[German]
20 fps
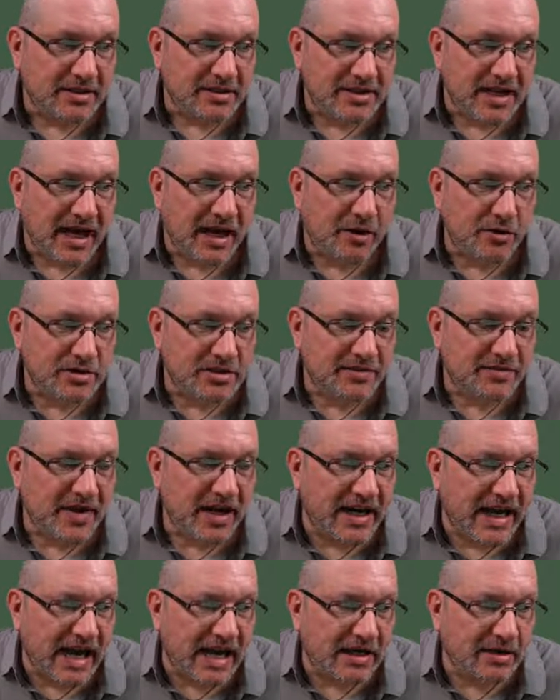sah aus wie
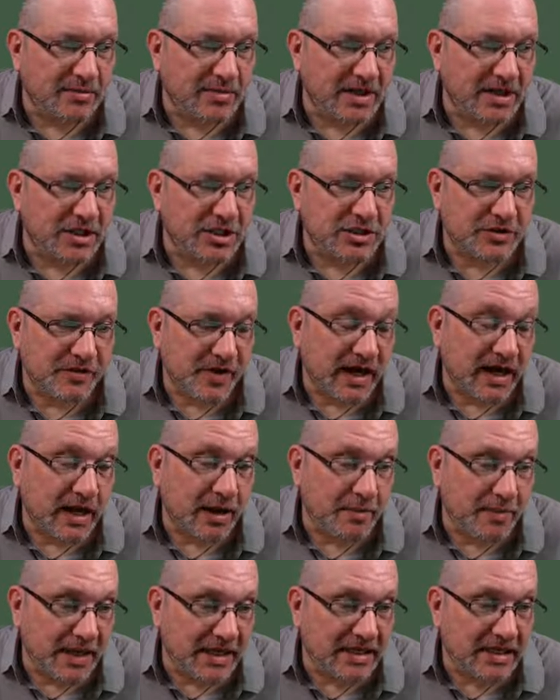ein armer, schwacher
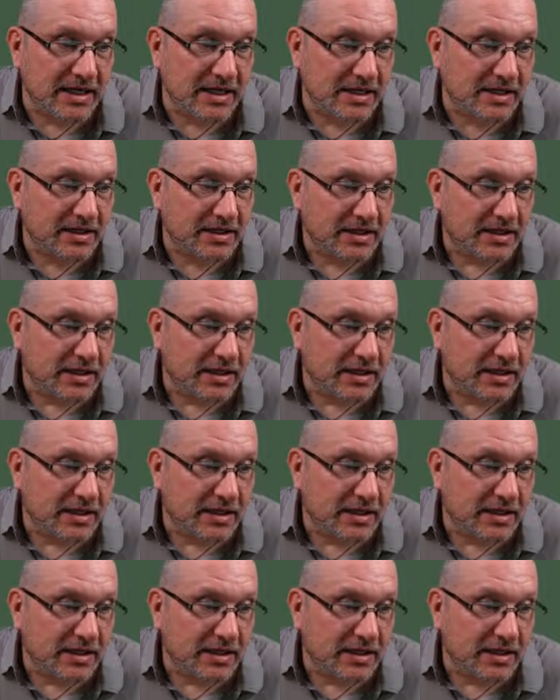Bettler